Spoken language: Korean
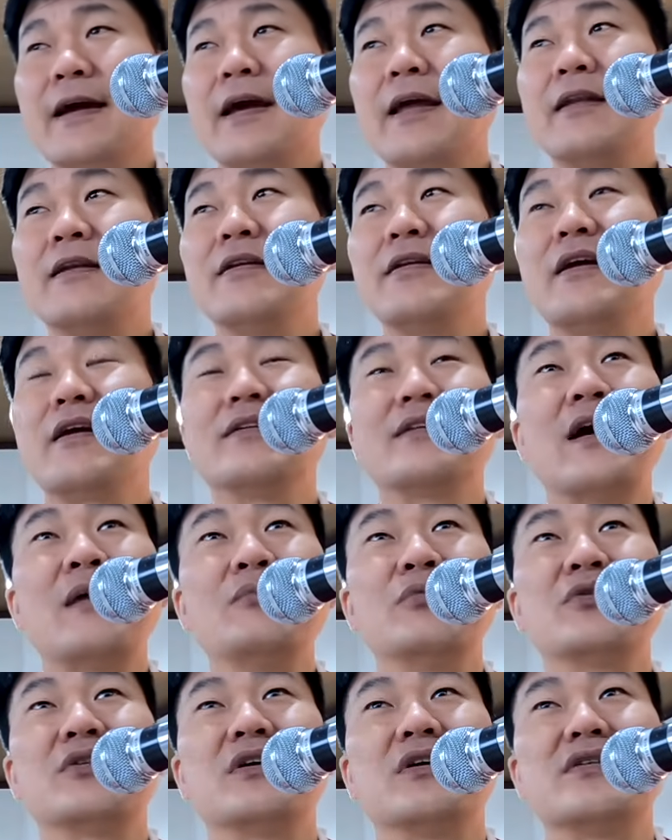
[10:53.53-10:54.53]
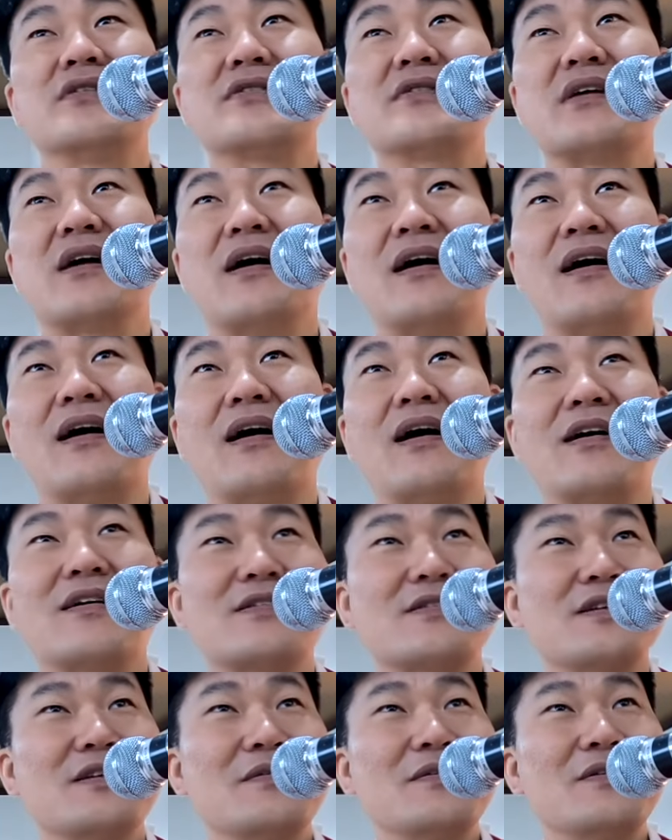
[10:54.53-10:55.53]
했는데 그다음부터
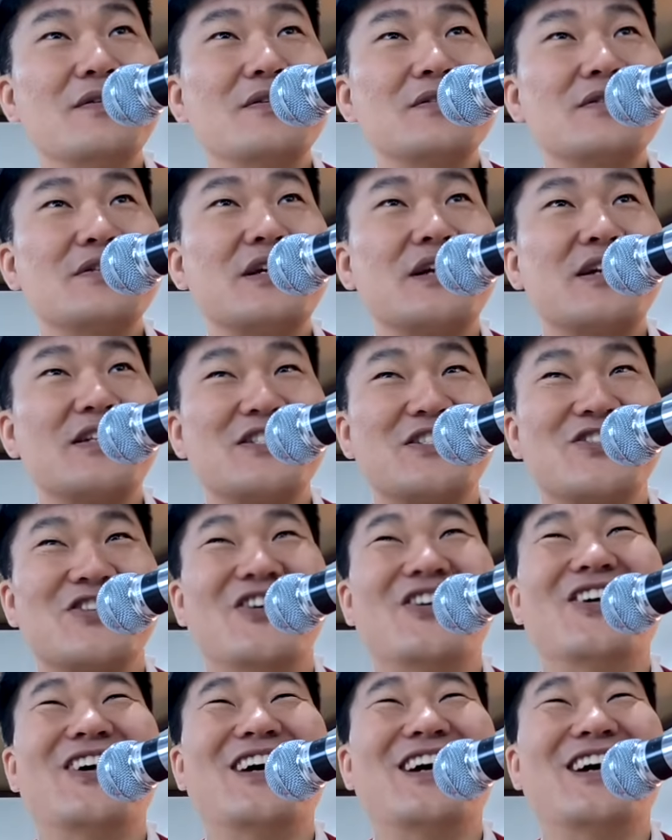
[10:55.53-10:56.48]
싹 사라지죠.